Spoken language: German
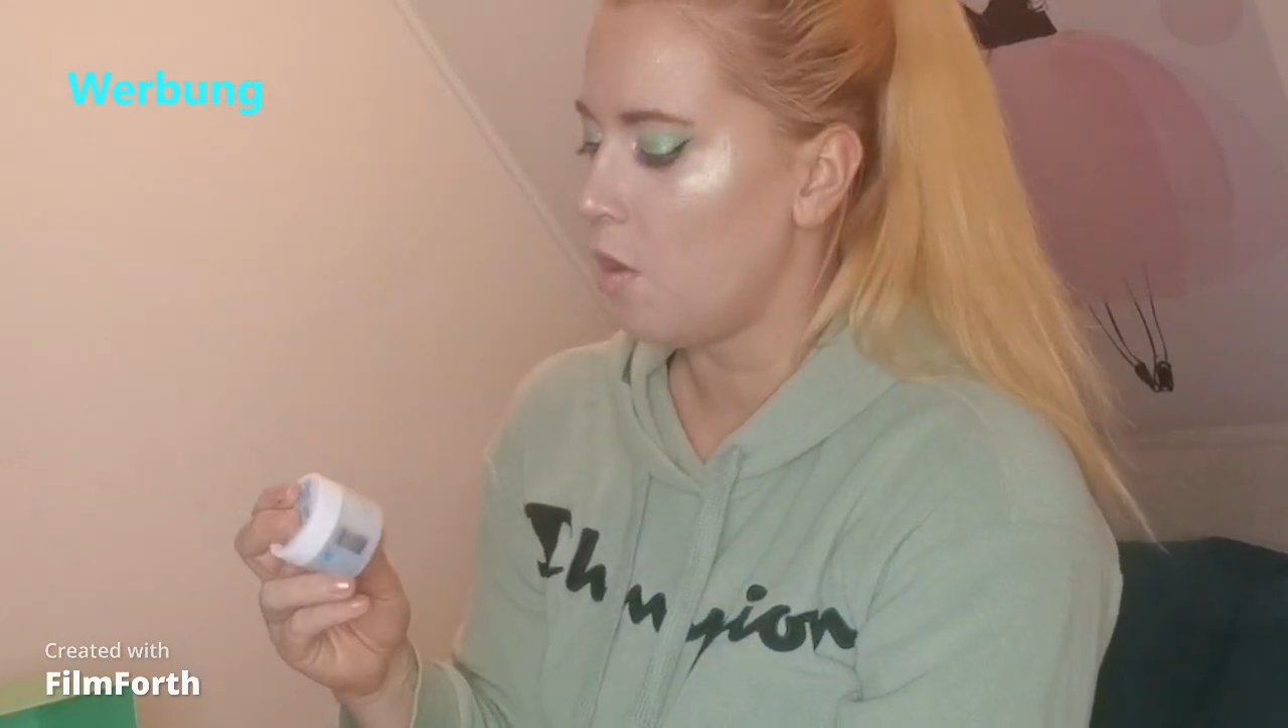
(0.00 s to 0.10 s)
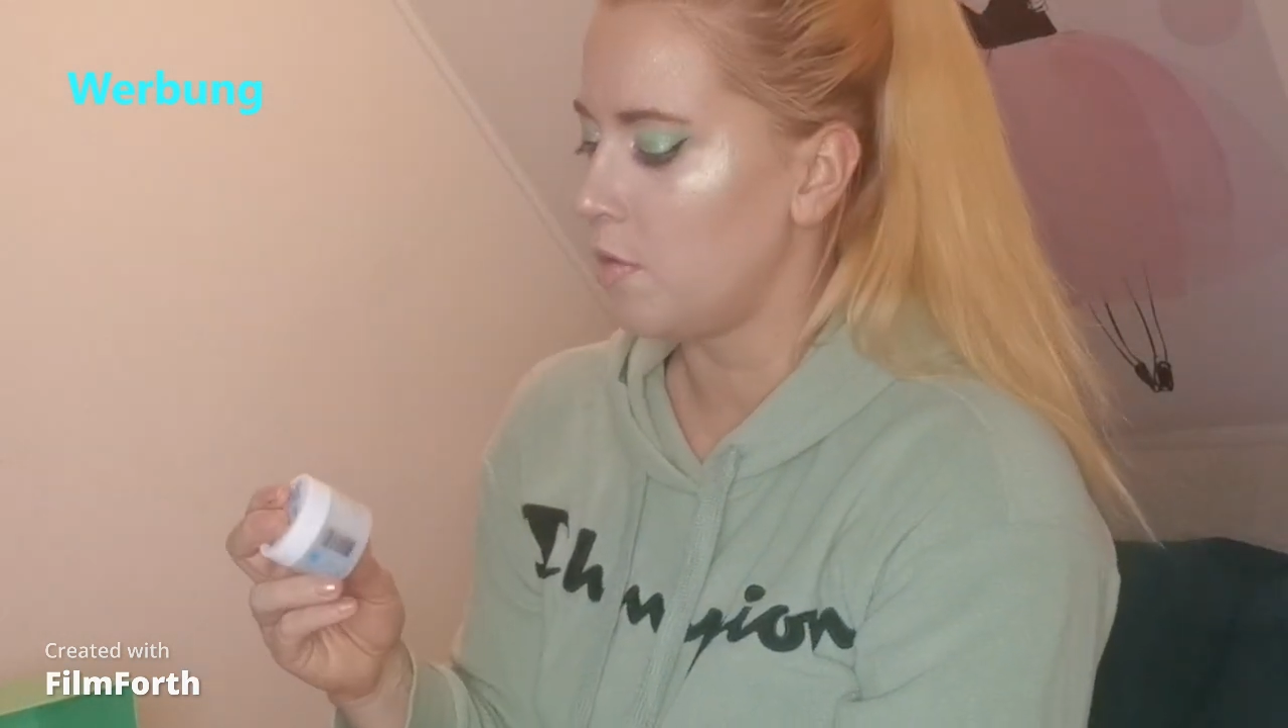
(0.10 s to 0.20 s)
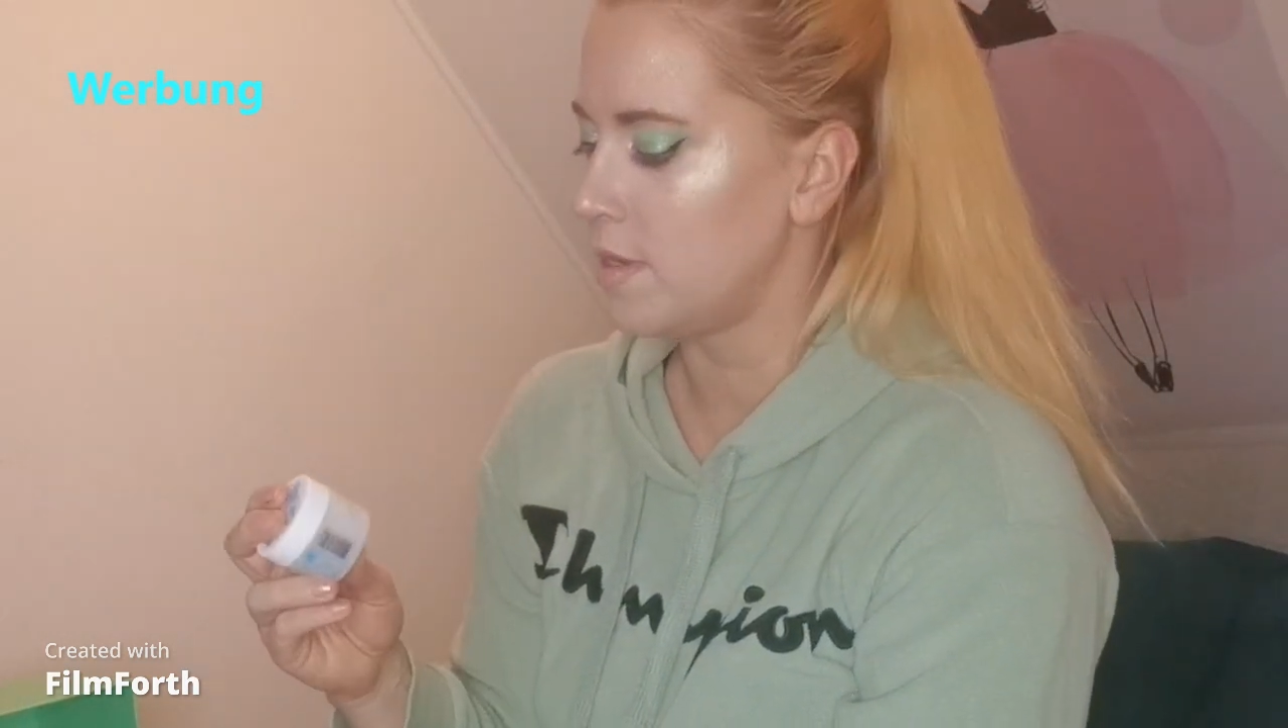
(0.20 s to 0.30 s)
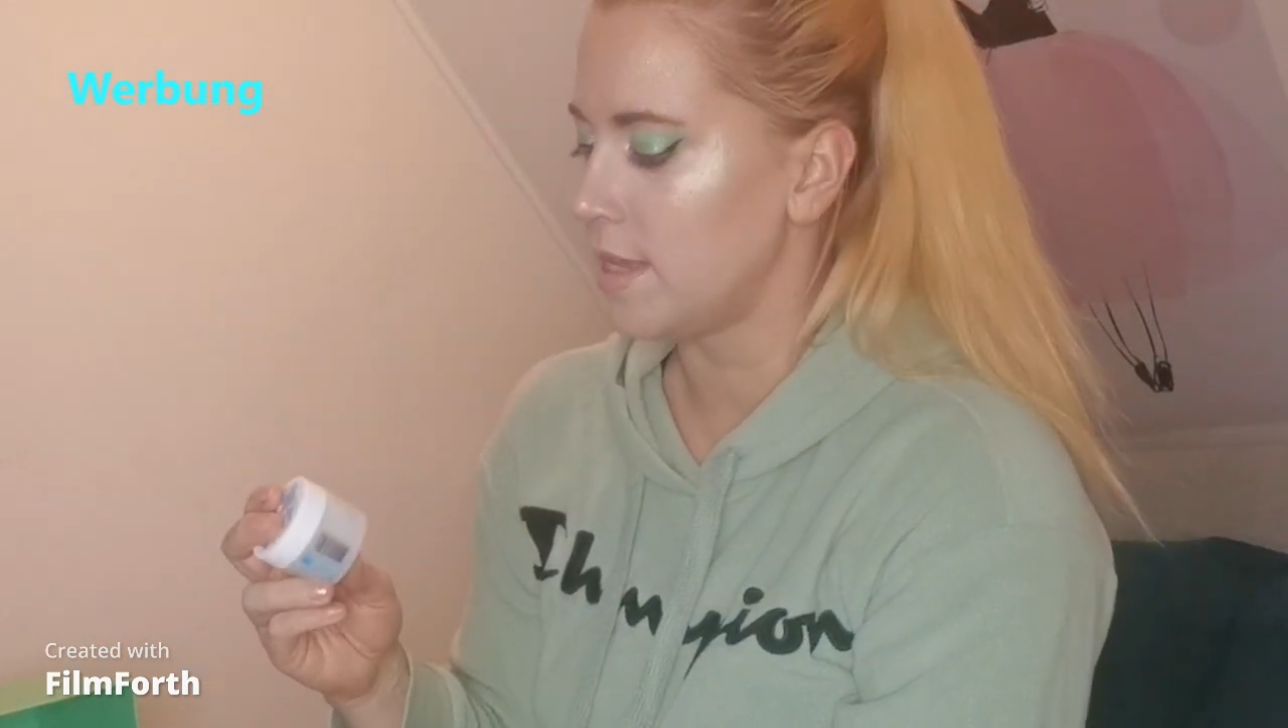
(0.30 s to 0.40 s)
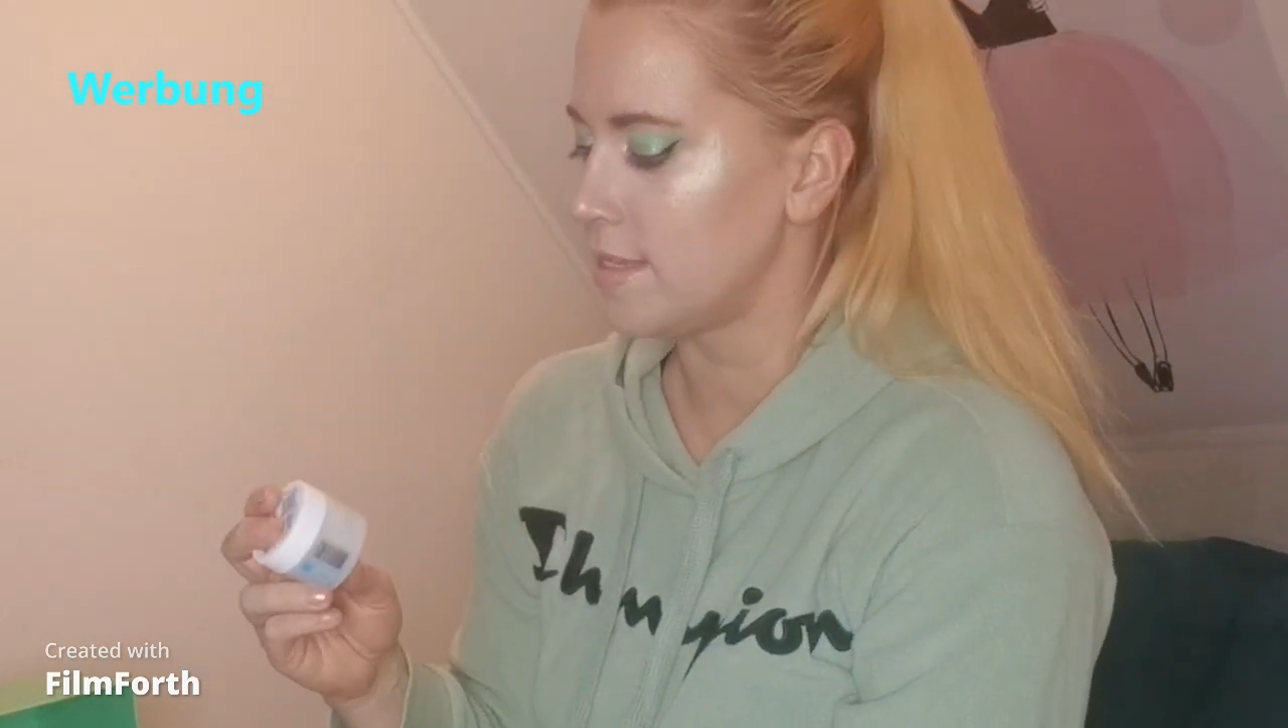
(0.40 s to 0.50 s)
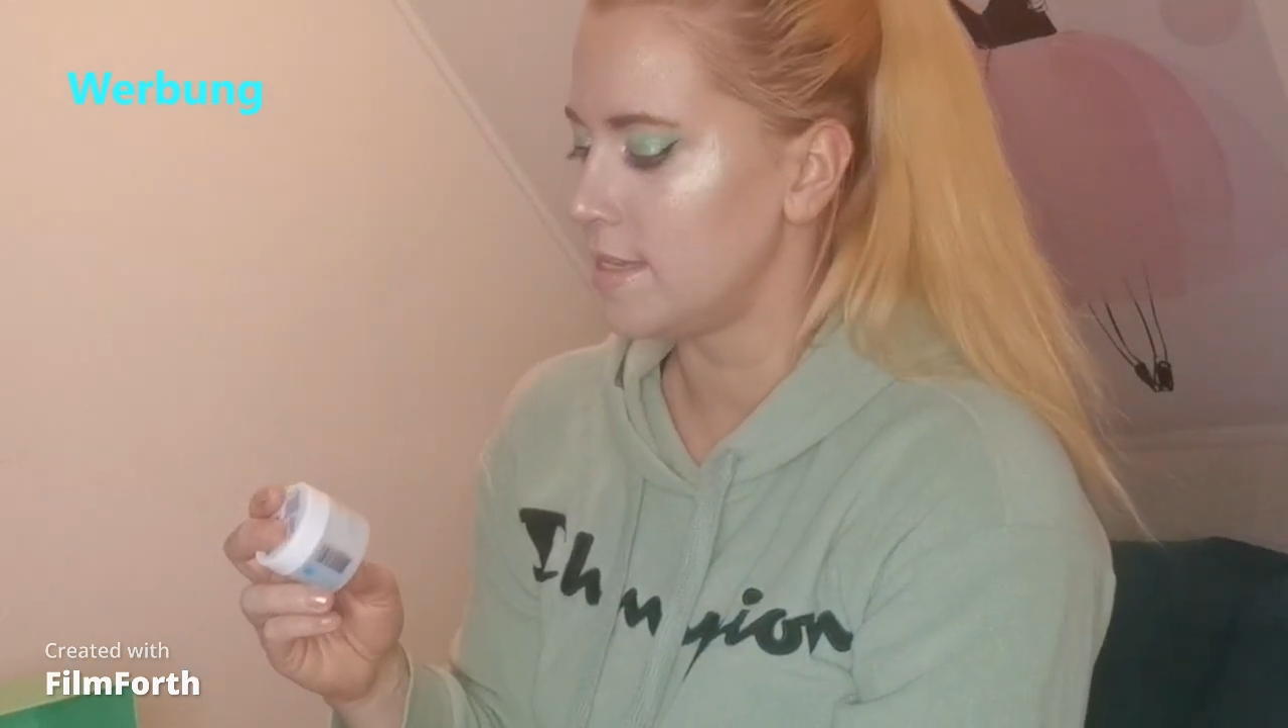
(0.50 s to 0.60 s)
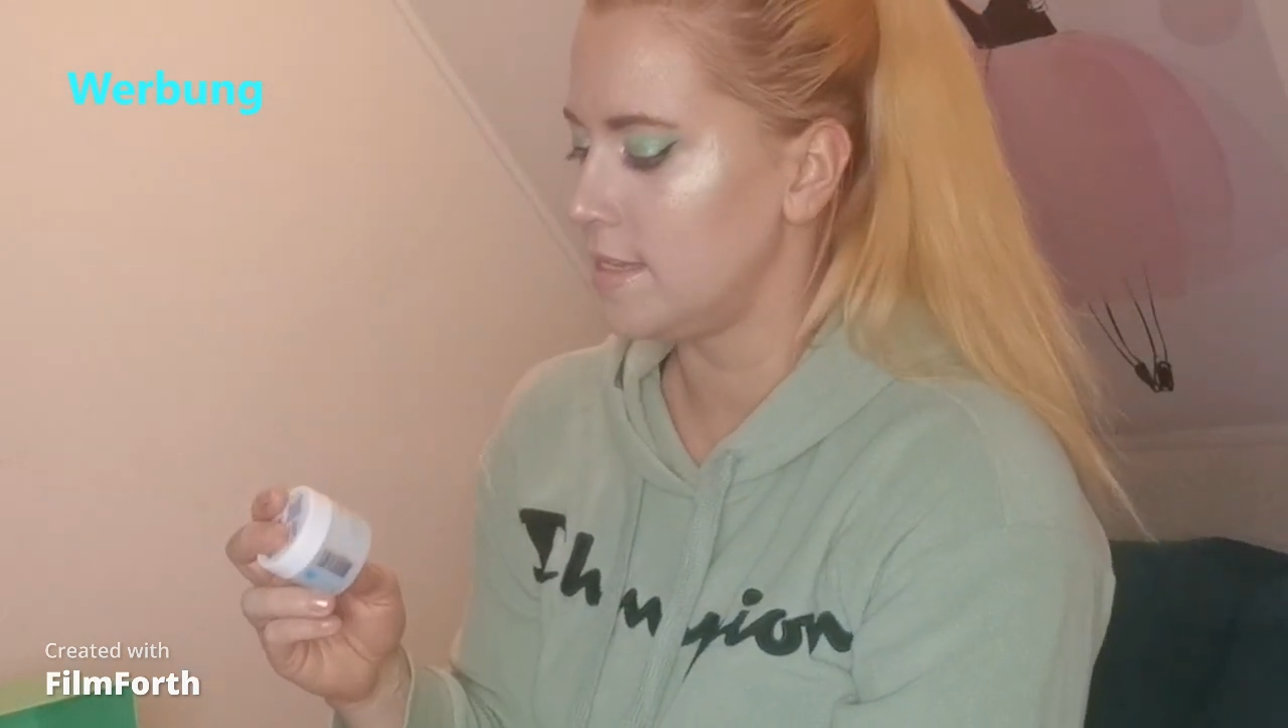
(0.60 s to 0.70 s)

Und das